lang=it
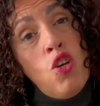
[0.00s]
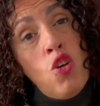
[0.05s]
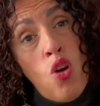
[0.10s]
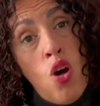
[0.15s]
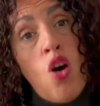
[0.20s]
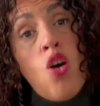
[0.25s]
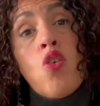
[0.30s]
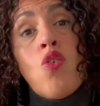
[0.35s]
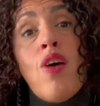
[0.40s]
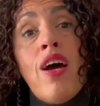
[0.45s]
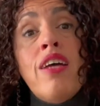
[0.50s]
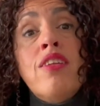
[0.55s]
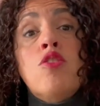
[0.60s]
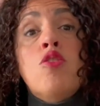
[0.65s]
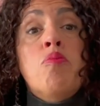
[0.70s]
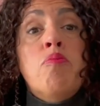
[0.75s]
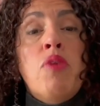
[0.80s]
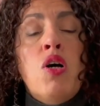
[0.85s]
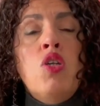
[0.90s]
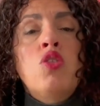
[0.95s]
loro hanno
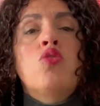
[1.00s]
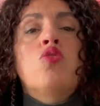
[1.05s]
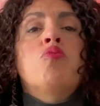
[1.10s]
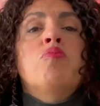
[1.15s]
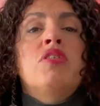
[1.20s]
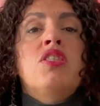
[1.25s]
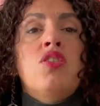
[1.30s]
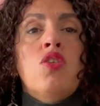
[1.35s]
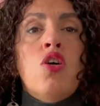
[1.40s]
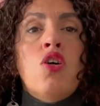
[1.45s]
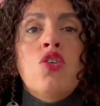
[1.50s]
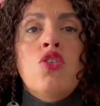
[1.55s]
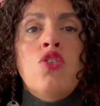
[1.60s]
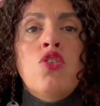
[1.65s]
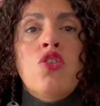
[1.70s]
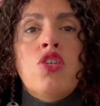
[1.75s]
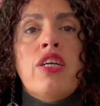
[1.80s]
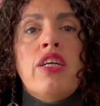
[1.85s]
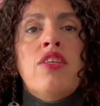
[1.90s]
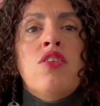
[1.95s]
molto
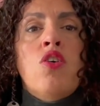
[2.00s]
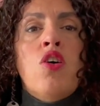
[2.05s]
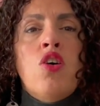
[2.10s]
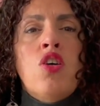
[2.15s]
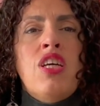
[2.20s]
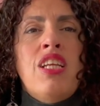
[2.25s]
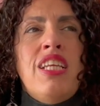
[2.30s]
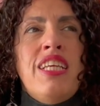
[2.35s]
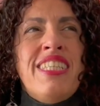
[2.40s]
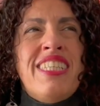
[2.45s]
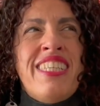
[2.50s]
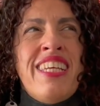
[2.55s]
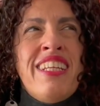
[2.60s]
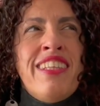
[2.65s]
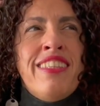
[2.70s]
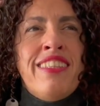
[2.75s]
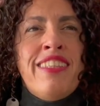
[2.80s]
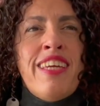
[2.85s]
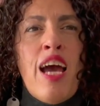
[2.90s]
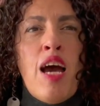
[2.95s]
bisogno che noi li
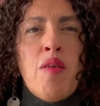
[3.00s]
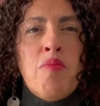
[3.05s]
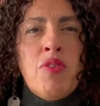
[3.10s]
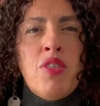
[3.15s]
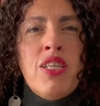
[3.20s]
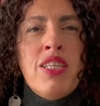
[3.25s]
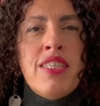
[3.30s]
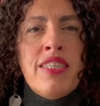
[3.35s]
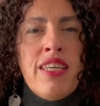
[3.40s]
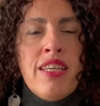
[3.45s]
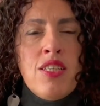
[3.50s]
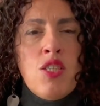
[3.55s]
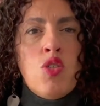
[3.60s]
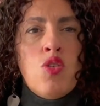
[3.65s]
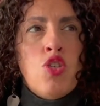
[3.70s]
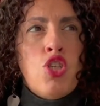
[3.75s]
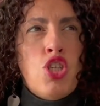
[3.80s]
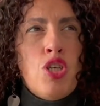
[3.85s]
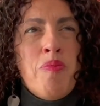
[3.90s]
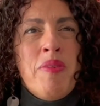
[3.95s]
sentiamo, nel
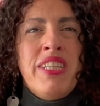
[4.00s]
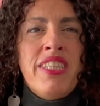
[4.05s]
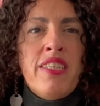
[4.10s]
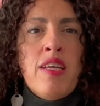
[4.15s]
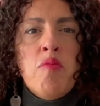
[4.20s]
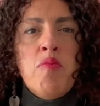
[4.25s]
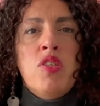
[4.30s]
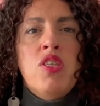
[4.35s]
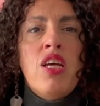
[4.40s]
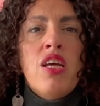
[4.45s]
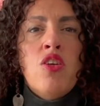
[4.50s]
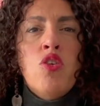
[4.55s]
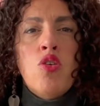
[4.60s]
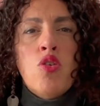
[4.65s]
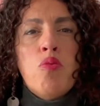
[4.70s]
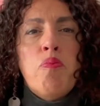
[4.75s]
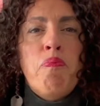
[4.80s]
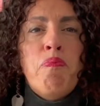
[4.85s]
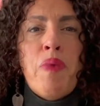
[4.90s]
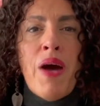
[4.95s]
senso ci mettiamo nei
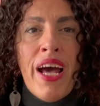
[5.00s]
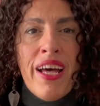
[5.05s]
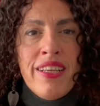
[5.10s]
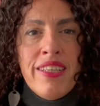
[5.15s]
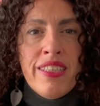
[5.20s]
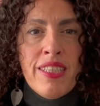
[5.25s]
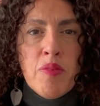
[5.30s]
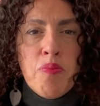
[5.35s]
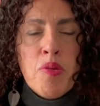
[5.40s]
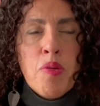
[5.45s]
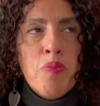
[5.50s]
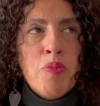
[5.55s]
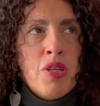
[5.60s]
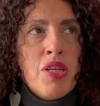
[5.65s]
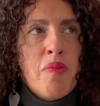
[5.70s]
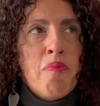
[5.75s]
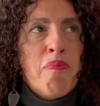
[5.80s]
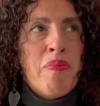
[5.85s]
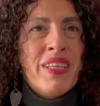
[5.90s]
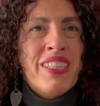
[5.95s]
loro panni, è proprio
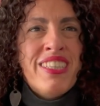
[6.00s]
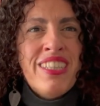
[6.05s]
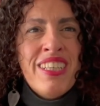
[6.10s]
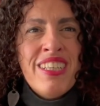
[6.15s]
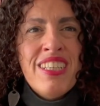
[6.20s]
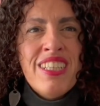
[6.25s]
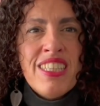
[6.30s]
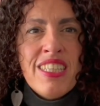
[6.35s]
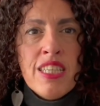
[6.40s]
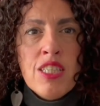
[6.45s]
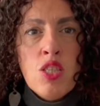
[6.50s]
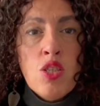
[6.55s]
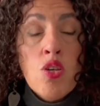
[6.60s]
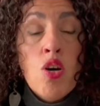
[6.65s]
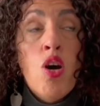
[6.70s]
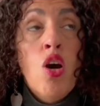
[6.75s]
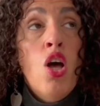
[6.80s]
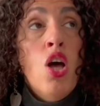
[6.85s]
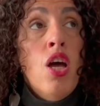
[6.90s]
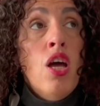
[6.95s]
l'empatia nel
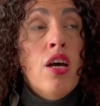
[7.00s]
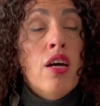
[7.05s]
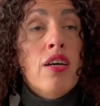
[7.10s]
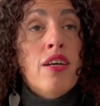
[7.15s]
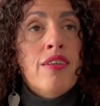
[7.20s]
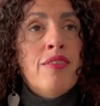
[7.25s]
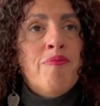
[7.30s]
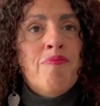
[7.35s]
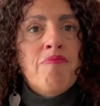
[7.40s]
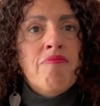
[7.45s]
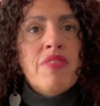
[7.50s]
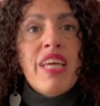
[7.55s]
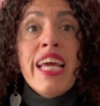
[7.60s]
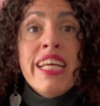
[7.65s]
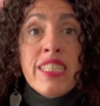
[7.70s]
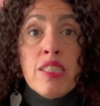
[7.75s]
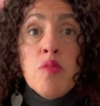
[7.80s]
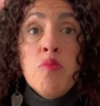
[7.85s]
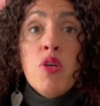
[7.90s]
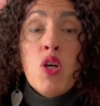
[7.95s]
senso ehm,
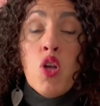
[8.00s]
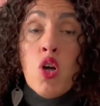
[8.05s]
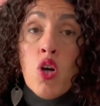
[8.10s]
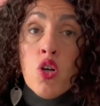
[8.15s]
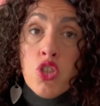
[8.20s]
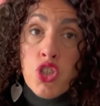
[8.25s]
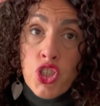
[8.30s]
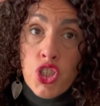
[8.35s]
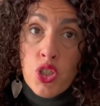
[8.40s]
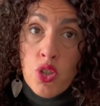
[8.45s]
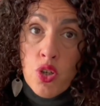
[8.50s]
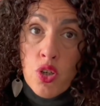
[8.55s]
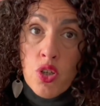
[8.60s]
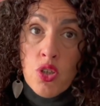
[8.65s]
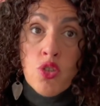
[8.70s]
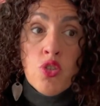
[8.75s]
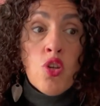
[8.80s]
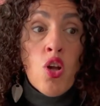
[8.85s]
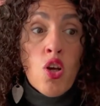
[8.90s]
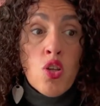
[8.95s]
etimologico,
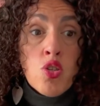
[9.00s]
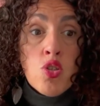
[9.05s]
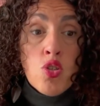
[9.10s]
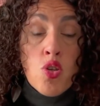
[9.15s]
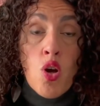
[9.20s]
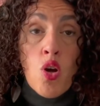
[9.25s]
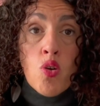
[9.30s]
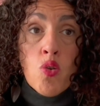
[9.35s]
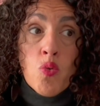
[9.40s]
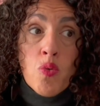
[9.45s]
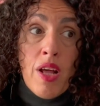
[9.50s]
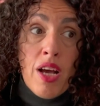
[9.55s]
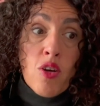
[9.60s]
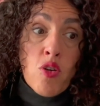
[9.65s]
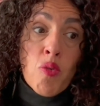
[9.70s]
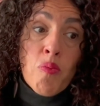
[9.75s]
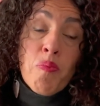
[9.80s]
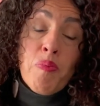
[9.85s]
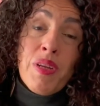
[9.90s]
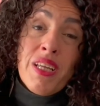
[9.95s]
non solo una
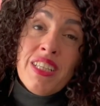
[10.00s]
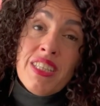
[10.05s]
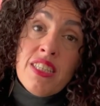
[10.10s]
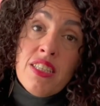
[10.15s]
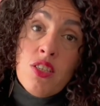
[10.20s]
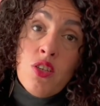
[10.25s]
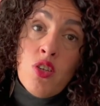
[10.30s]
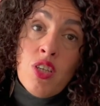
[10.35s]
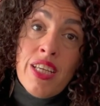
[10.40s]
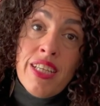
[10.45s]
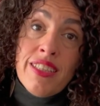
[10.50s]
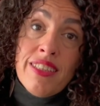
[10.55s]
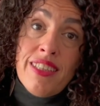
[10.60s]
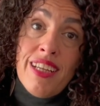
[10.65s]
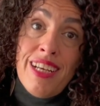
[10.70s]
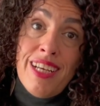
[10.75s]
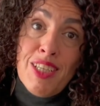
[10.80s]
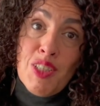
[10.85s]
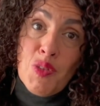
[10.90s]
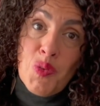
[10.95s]
comprensione
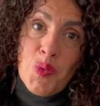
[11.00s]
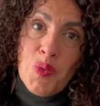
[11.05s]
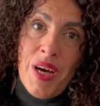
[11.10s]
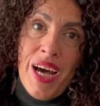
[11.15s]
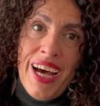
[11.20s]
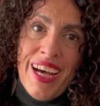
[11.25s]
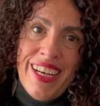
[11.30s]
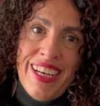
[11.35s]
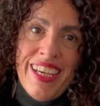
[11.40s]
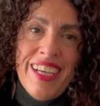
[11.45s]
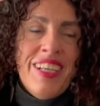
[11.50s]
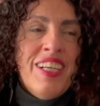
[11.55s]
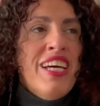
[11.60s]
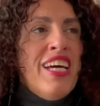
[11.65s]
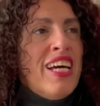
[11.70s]
intellettuale.